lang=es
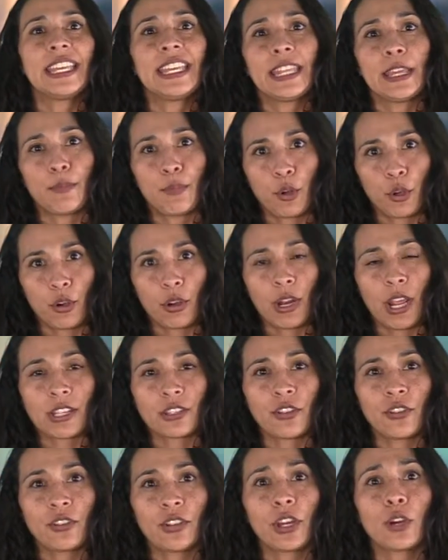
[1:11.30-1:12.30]
y de
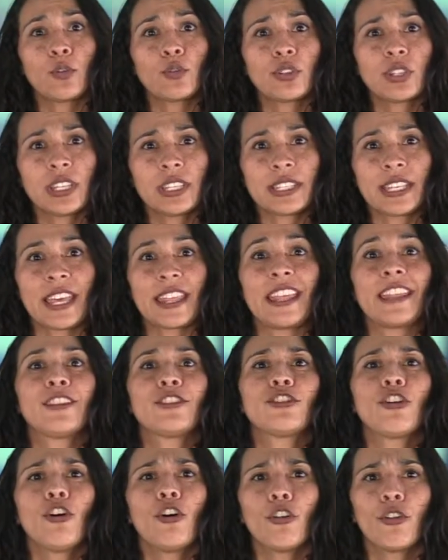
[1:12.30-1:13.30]
procuración de justicia de
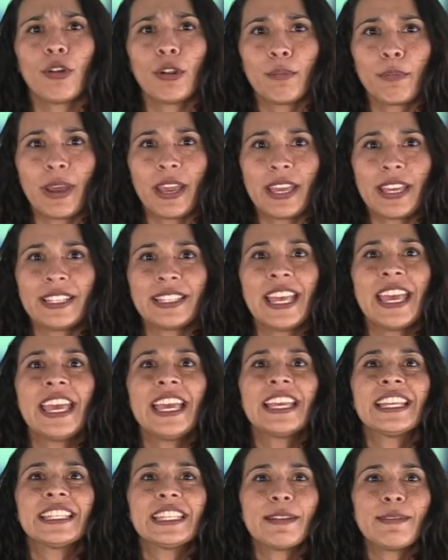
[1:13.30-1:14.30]
todo el país
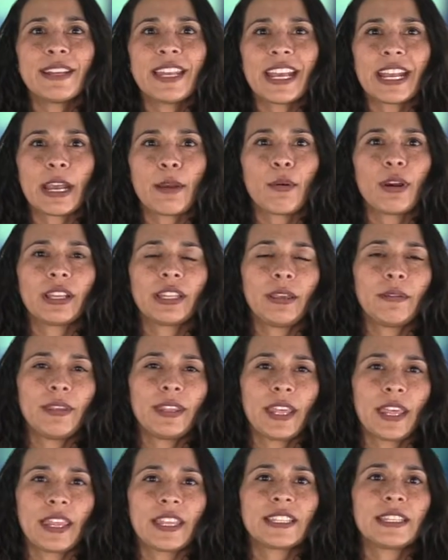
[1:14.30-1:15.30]
lleven a cabo
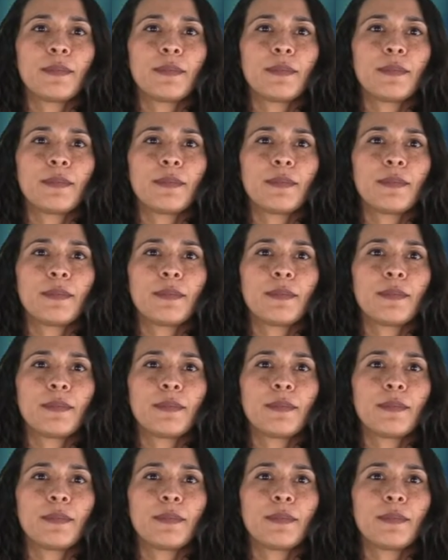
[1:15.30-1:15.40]
actividades